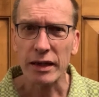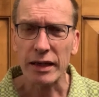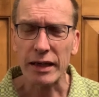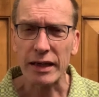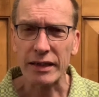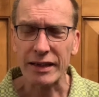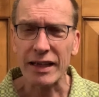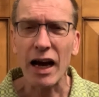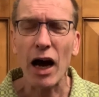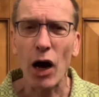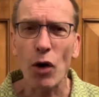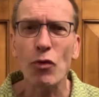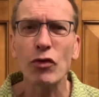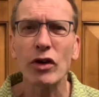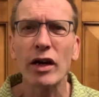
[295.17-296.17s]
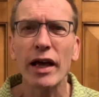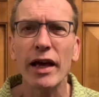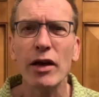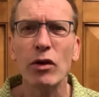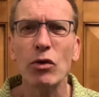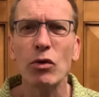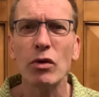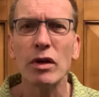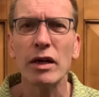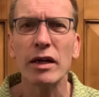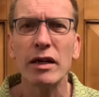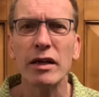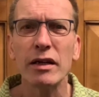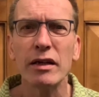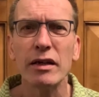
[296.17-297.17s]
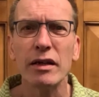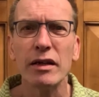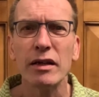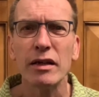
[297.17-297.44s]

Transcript: äh, die Aufklärung äh,